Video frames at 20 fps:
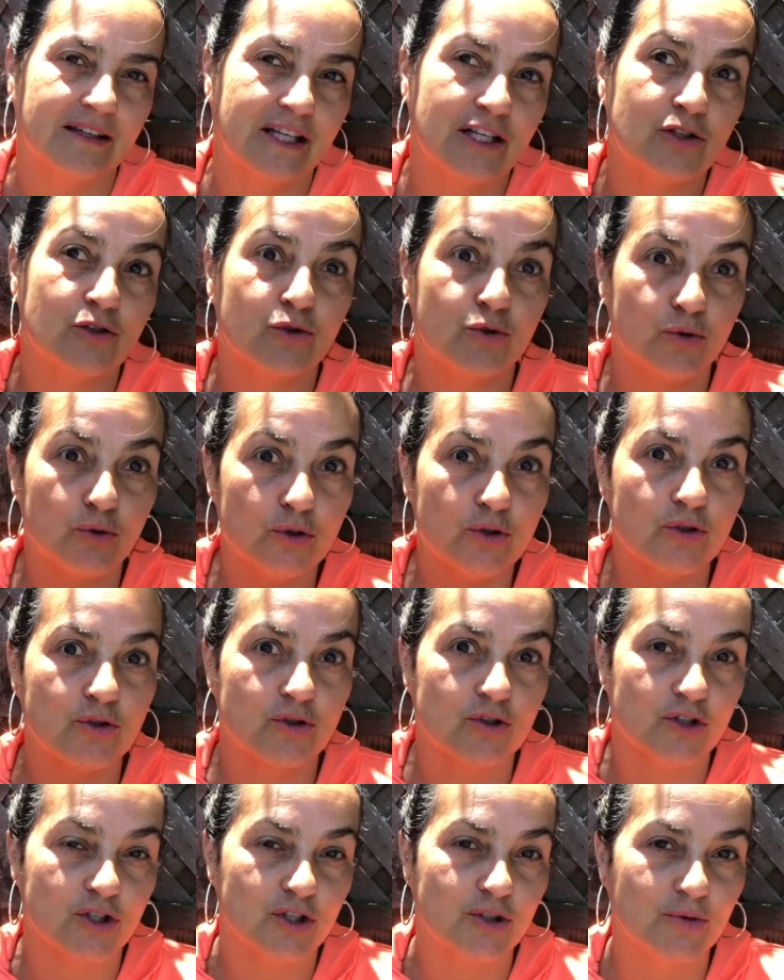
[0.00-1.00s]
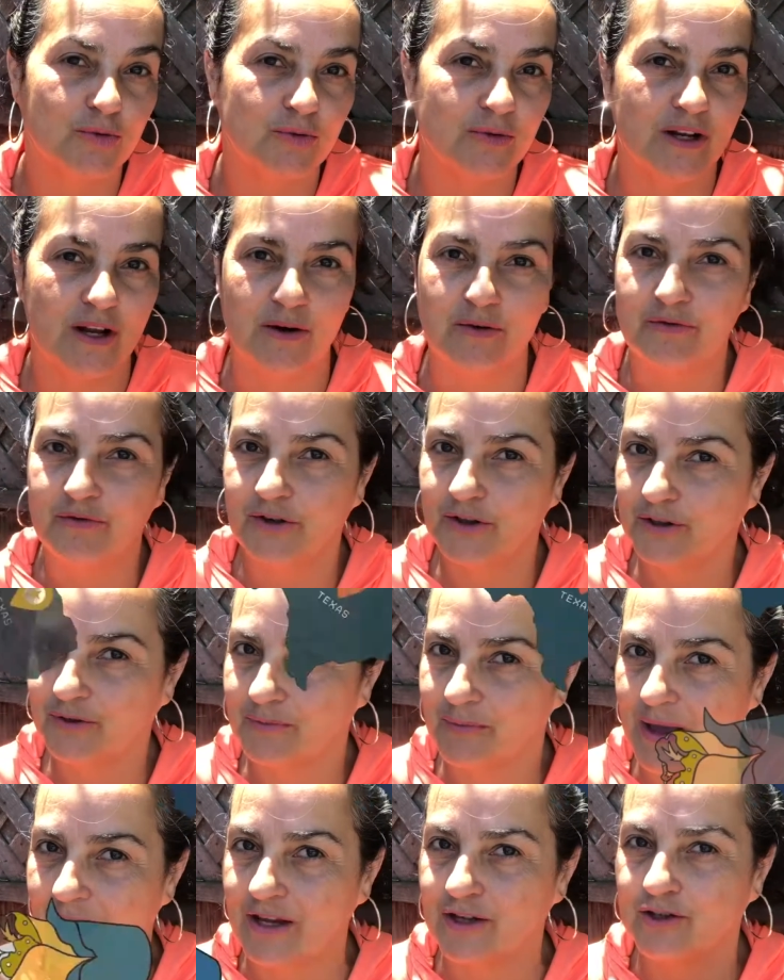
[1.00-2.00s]
que surgiu, não foi
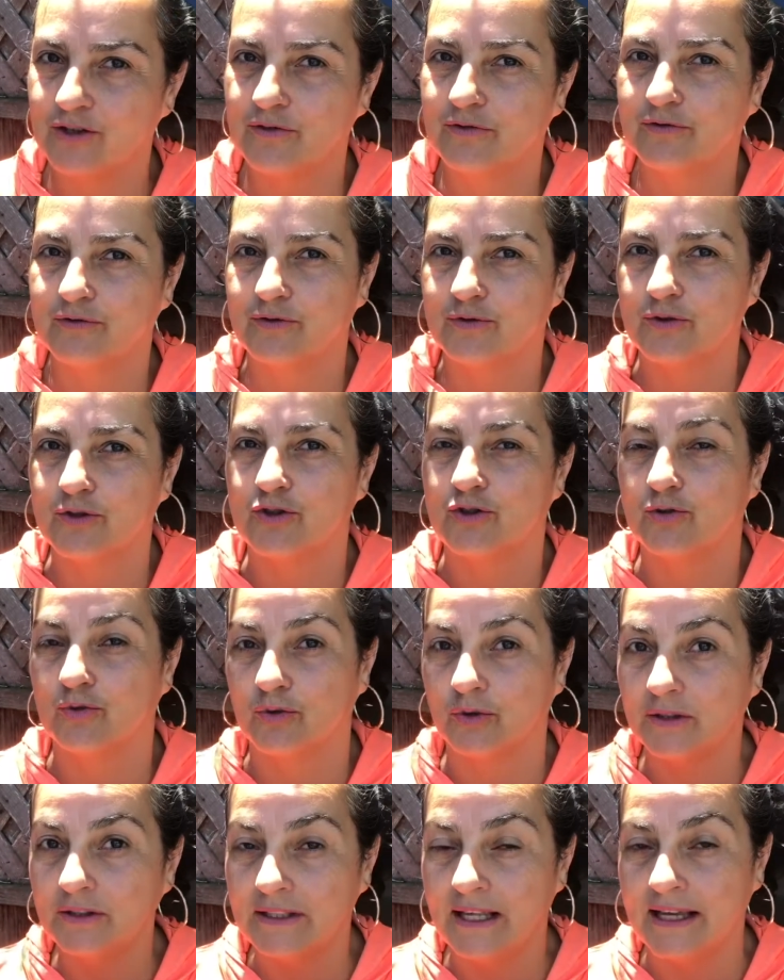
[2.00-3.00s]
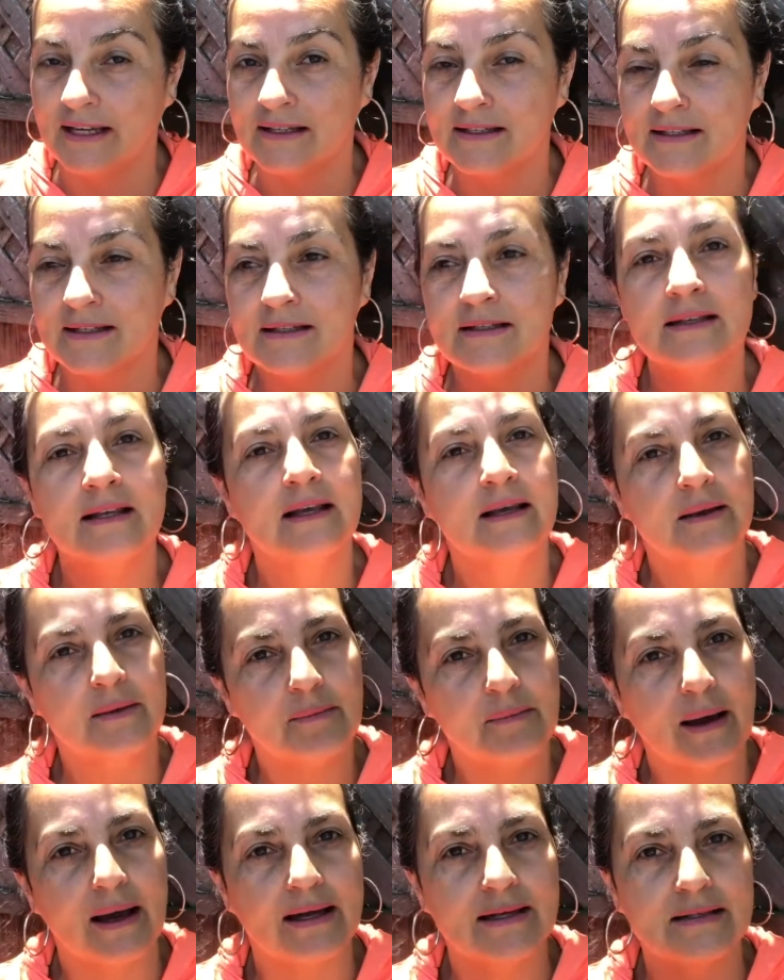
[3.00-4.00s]
do México, surgiu no Texas,
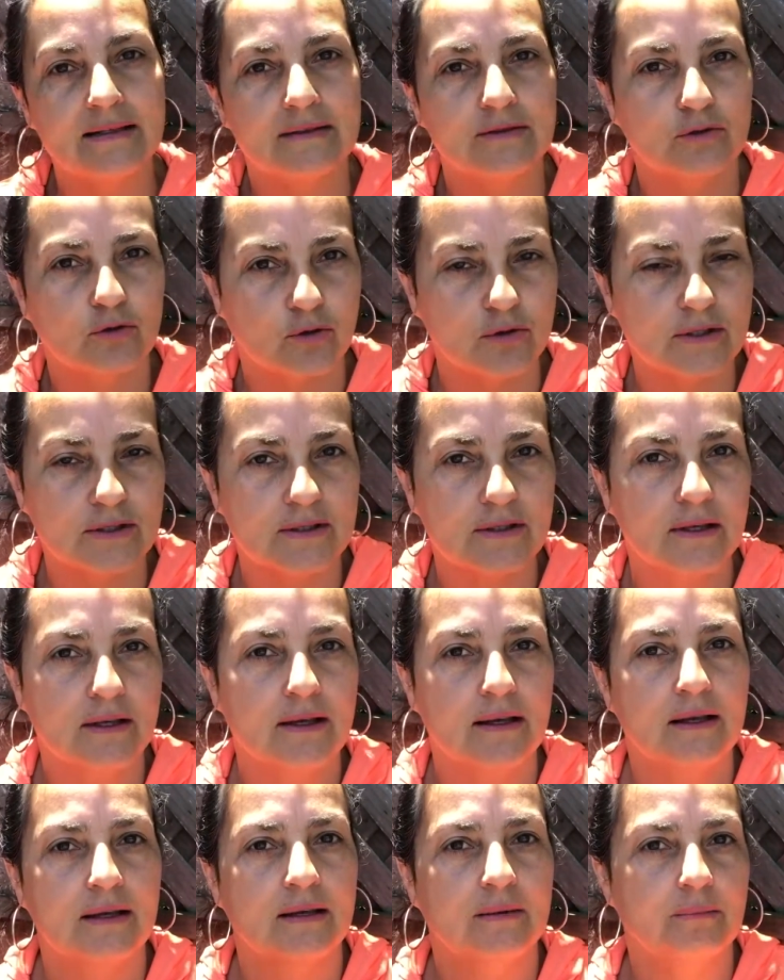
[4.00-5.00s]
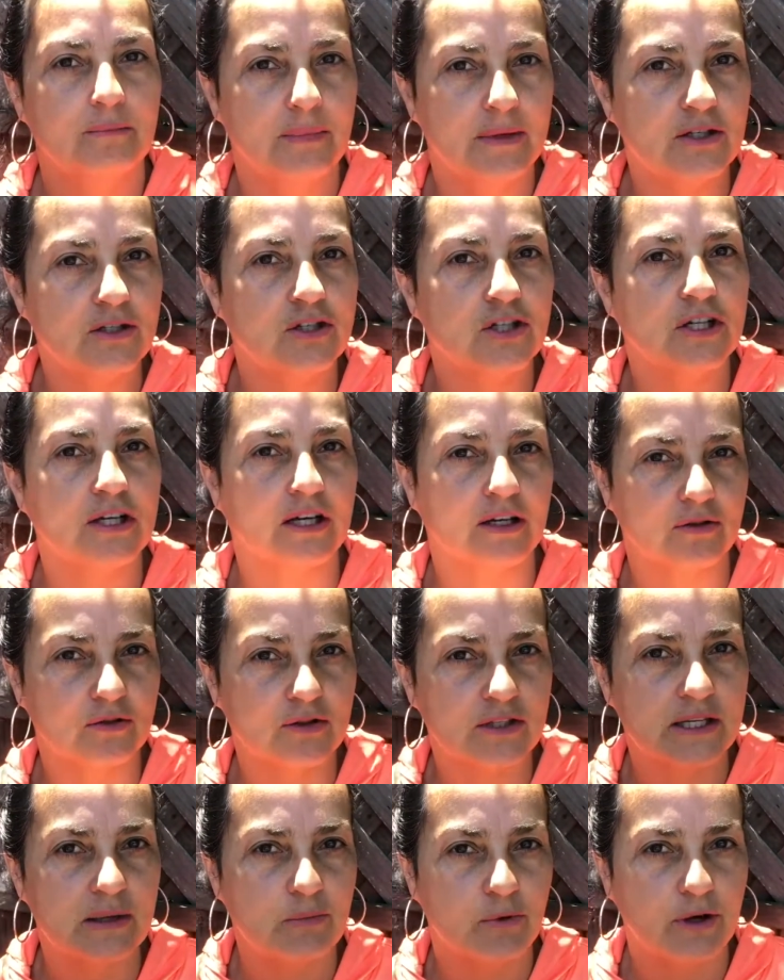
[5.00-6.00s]
mas dos
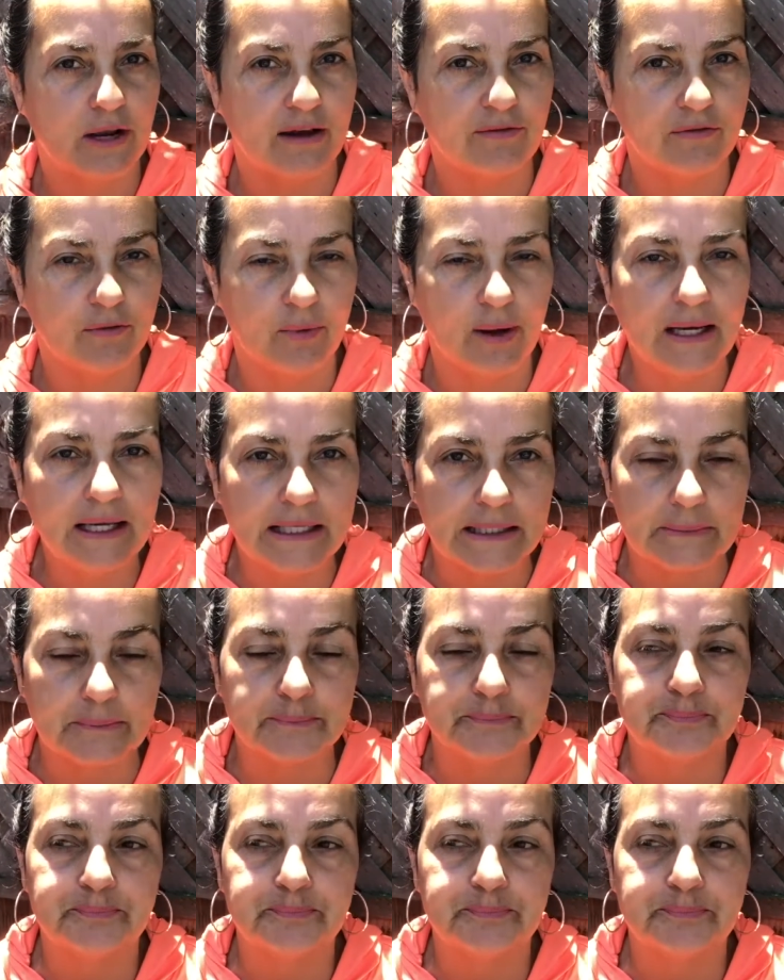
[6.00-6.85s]
mexicanos que moravam ali.